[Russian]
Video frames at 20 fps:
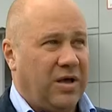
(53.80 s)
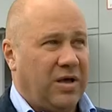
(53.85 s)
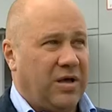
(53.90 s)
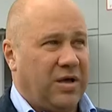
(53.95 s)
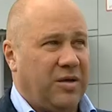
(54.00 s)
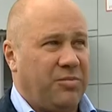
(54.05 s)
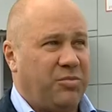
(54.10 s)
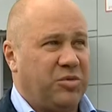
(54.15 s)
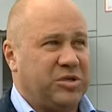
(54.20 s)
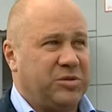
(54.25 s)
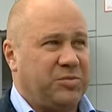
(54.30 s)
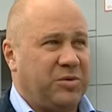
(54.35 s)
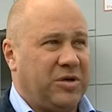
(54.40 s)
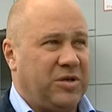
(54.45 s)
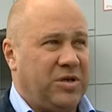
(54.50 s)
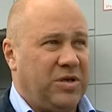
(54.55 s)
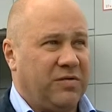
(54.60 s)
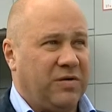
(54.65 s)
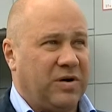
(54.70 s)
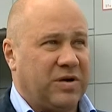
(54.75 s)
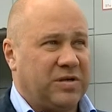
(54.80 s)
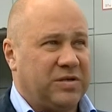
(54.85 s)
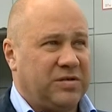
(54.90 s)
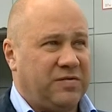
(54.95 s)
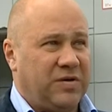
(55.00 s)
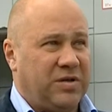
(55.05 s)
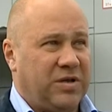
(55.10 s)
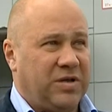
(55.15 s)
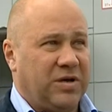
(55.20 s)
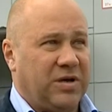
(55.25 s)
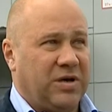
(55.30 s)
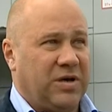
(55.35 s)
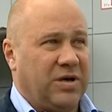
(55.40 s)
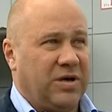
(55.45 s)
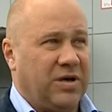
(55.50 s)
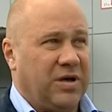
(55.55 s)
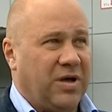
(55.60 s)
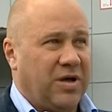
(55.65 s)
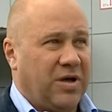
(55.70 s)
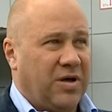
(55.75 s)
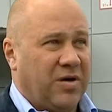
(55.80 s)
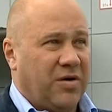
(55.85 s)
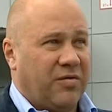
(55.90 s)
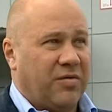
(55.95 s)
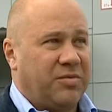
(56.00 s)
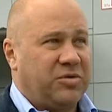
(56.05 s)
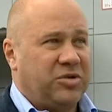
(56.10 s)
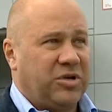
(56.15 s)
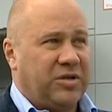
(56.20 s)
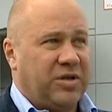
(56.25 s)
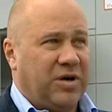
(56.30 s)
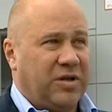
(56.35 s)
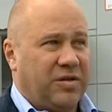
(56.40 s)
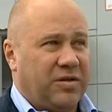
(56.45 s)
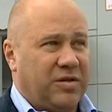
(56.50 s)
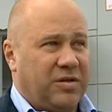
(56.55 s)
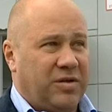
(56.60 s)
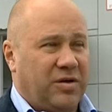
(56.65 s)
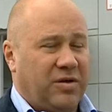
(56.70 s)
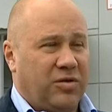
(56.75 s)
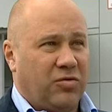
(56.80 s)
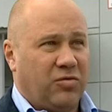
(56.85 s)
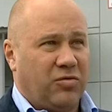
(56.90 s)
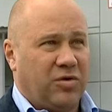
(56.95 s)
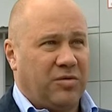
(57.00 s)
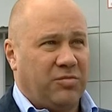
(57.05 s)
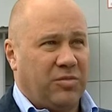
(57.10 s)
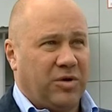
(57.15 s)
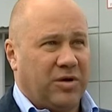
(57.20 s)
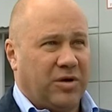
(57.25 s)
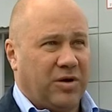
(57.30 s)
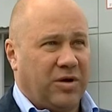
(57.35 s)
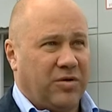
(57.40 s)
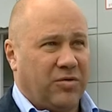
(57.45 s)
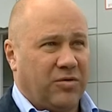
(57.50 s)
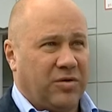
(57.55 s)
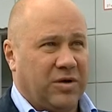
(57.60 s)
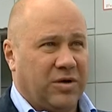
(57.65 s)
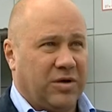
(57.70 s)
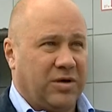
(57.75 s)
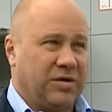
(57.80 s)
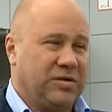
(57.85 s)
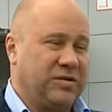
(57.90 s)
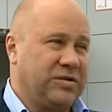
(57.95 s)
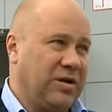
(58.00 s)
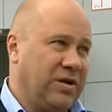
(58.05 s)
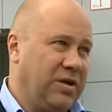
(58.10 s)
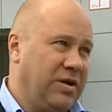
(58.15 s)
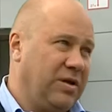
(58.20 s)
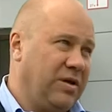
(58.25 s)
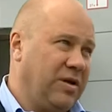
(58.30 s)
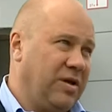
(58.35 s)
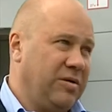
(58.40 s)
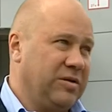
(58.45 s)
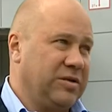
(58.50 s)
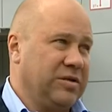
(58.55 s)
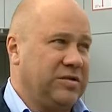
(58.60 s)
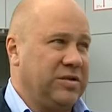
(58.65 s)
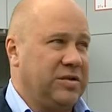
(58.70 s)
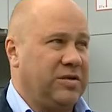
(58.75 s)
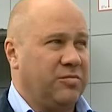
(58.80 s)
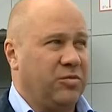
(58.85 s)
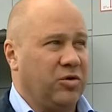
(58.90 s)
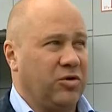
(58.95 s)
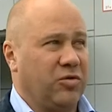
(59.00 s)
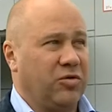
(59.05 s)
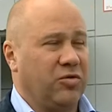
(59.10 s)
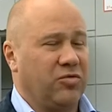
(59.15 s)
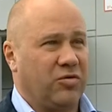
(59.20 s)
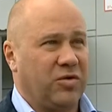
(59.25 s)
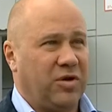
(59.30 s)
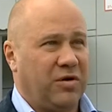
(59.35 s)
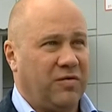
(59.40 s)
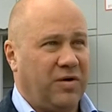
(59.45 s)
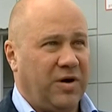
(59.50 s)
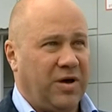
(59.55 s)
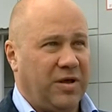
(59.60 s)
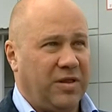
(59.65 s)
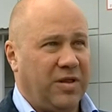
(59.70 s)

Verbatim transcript: и перспектива развития вообще данная территория микрорайона строителей и соседнего микрорайона Трудовая,